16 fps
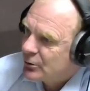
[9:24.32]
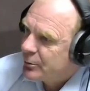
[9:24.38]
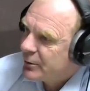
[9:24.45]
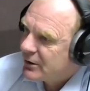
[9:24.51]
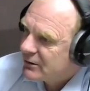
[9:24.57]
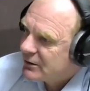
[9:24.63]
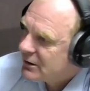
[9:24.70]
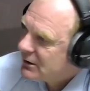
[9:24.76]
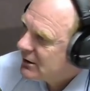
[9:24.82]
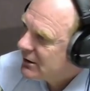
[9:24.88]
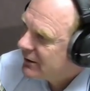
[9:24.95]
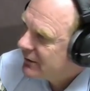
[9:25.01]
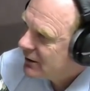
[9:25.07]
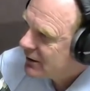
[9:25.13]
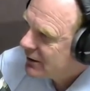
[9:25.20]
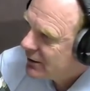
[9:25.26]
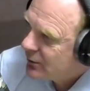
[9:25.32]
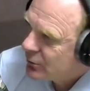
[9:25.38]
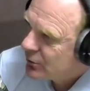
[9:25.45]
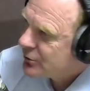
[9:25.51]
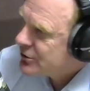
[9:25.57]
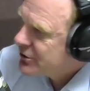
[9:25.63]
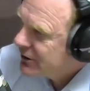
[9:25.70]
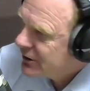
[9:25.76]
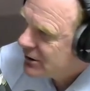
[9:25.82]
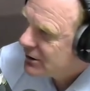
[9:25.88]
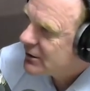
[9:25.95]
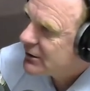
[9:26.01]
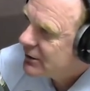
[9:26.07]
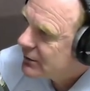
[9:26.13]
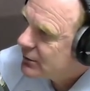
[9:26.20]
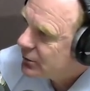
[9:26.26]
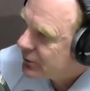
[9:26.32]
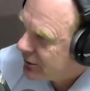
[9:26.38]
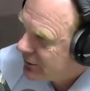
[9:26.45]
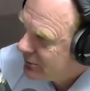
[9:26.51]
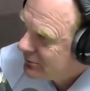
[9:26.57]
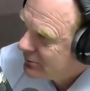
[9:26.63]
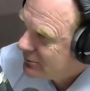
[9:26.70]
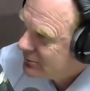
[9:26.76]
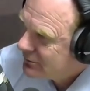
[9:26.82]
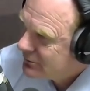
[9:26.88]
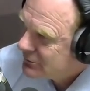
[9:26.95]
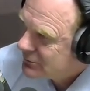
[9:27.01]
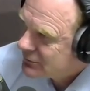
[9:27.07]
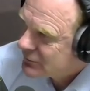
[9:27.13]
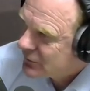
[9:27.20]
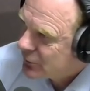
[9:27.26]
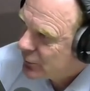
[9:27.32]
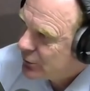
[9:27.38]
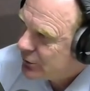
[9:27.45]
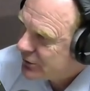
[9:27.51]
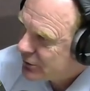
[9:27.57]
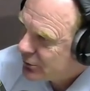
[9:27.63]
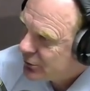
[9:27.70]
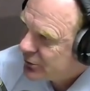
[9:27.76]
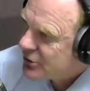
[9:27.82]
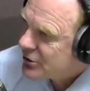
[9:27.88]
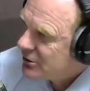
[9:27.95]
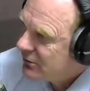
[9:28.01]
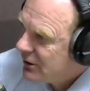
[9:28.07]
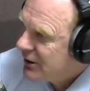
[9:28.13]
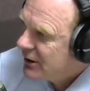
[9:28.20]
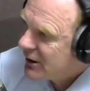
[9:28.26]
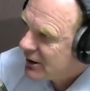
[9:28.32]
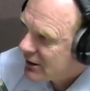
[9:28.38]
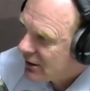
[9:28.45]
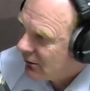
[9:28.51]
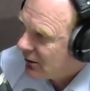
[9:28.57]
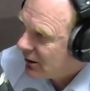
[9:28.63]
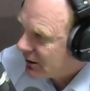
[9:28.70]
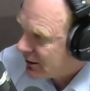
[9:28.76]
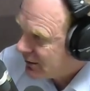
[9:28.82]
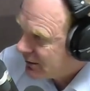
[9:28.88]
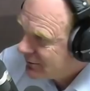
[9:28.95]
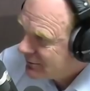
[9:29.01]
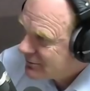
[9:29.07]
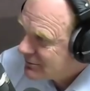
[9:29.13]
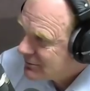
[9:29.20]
ну, первое, это, наверное, улучшение технологий, то есть удешевление товара.